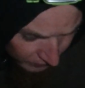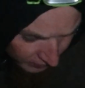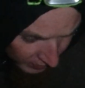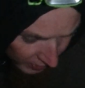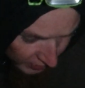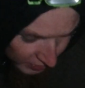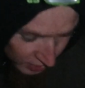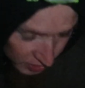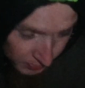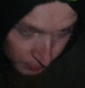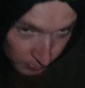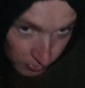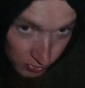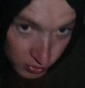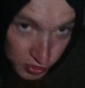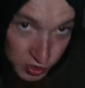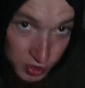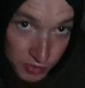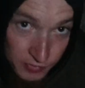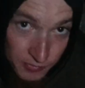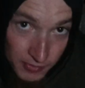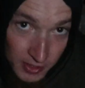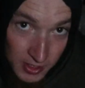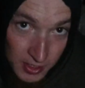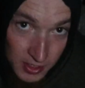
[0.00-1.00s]
Hätte ich bloß
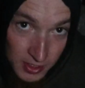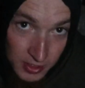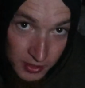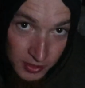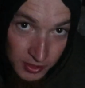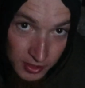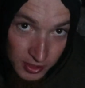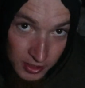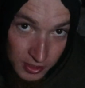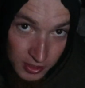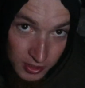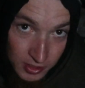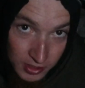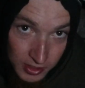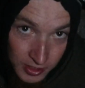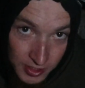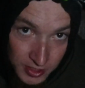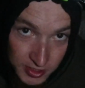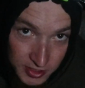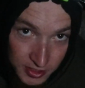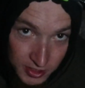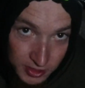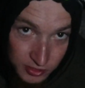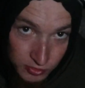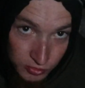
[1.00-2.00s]
zwei äh,
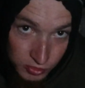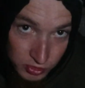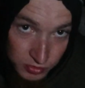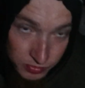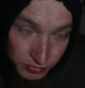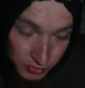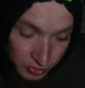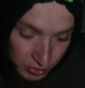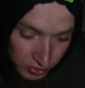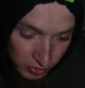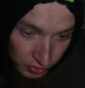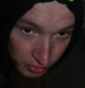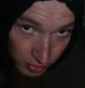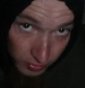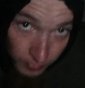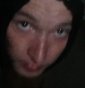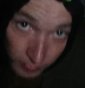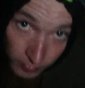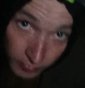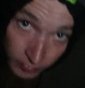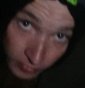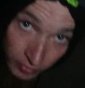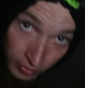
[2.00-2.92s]
Gaskartuschen mitgenommen.